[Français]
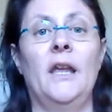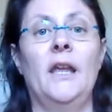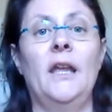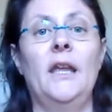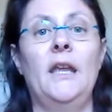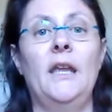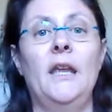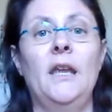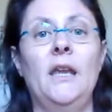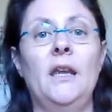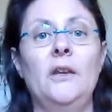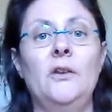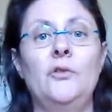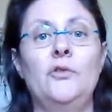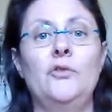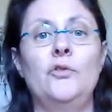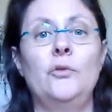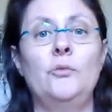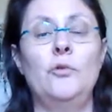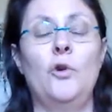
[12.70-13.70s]
et
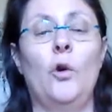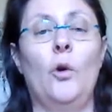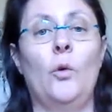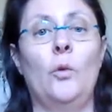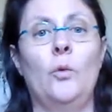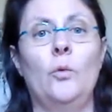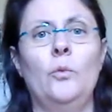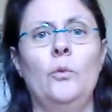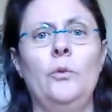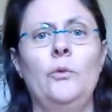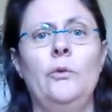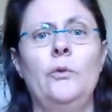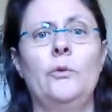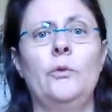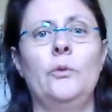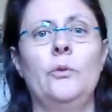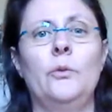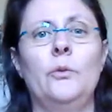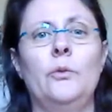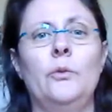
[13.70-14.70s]
je me rends compte
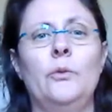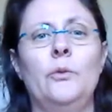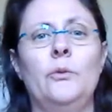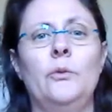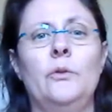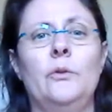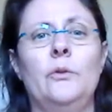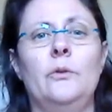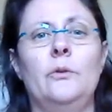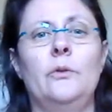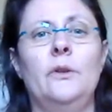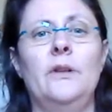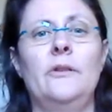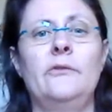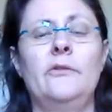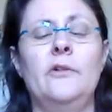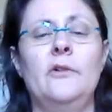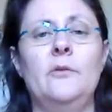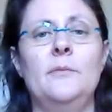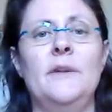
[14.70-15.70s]
que euh, les
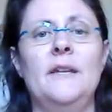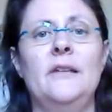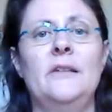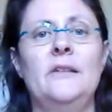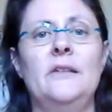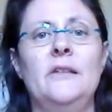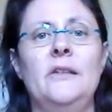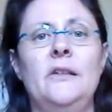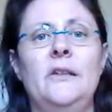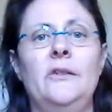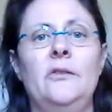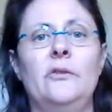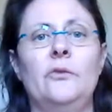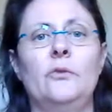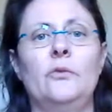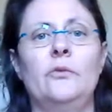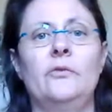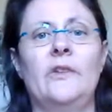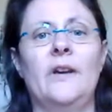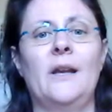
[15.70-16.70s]
forums Etsy
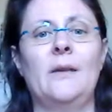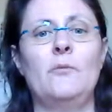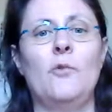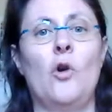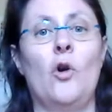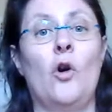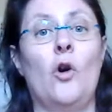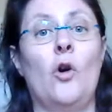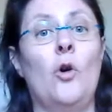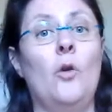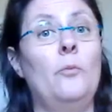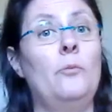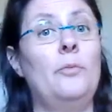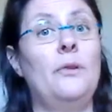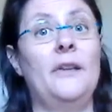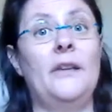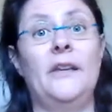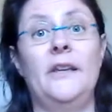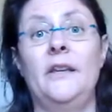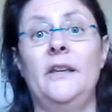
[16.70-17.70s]
sont vraiment
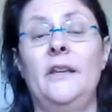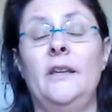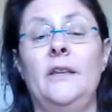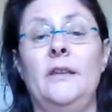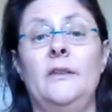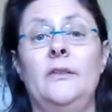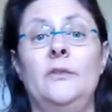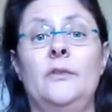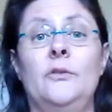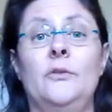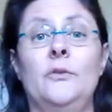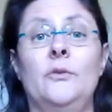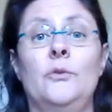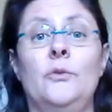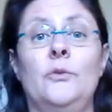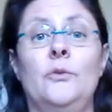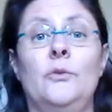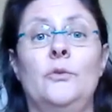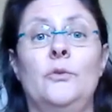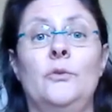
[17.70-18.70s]
remplis
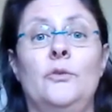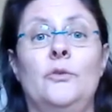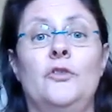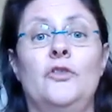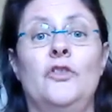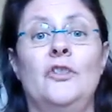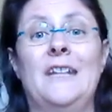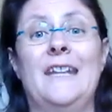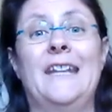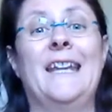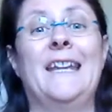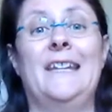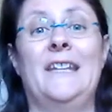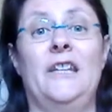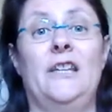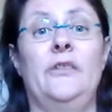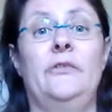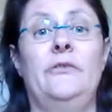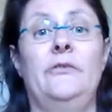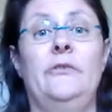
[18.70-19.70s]
de gens
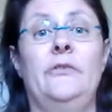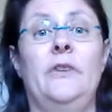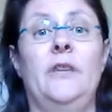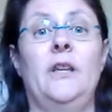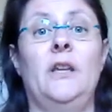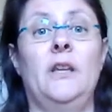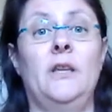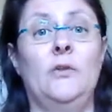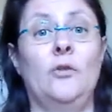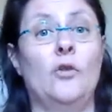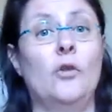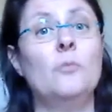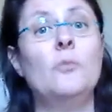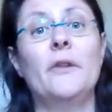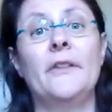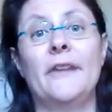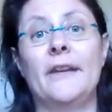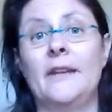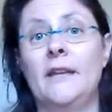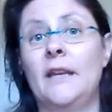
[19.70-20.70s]
négatifs et de
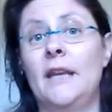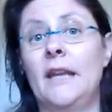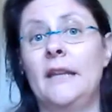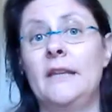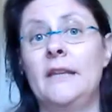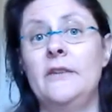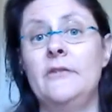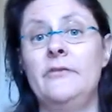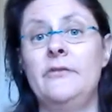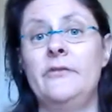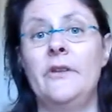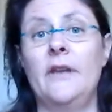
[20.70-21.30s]
commentaires négatifs